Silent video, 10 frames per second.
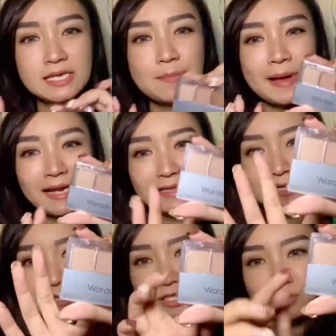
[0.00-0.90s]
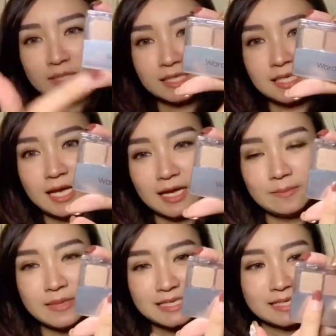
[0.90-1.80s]
palet yang kayak cuma tiga
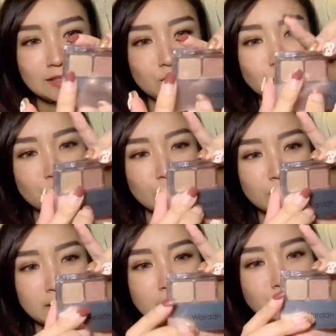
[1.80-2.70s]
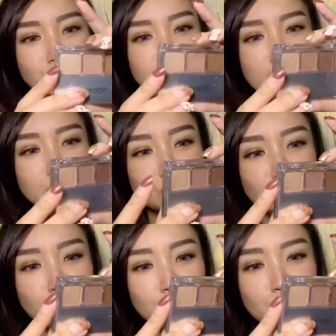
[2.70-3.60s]
Biasanya tuh itu tuh udah
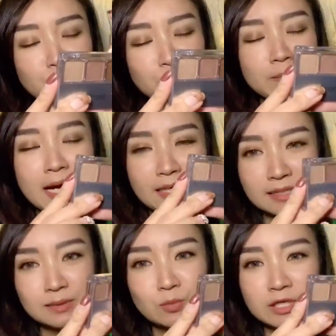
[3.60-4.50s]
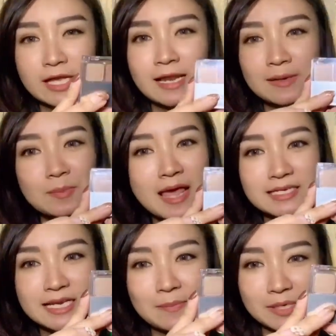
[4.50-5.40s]
cukup banget buat kalian
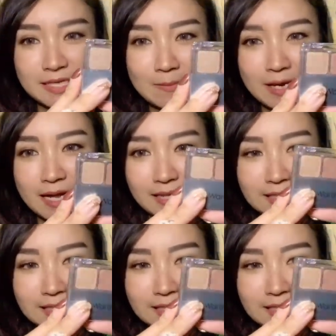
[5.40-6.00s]
belajar pertama kali